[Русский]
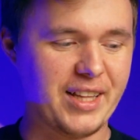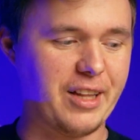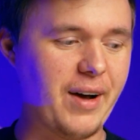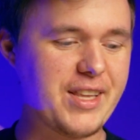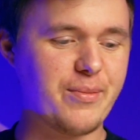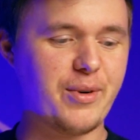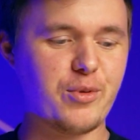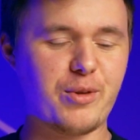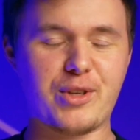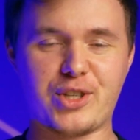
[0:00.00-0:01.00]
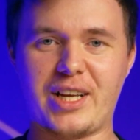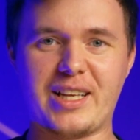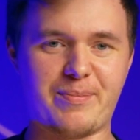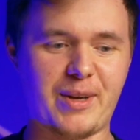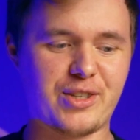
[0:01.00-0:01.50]
Давайте мы будем
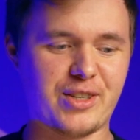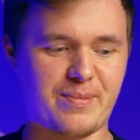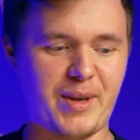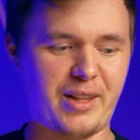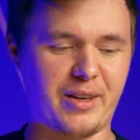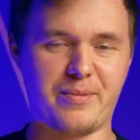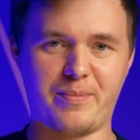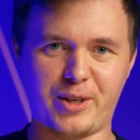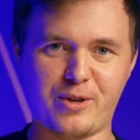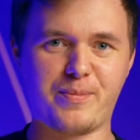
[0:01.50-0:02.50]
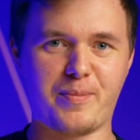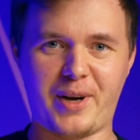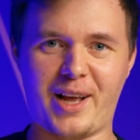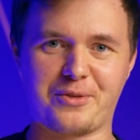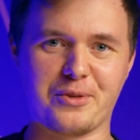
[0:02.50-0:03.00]
начинать опять же смело, пойдем по
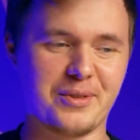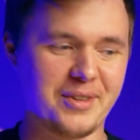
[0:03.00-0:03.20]
порядку.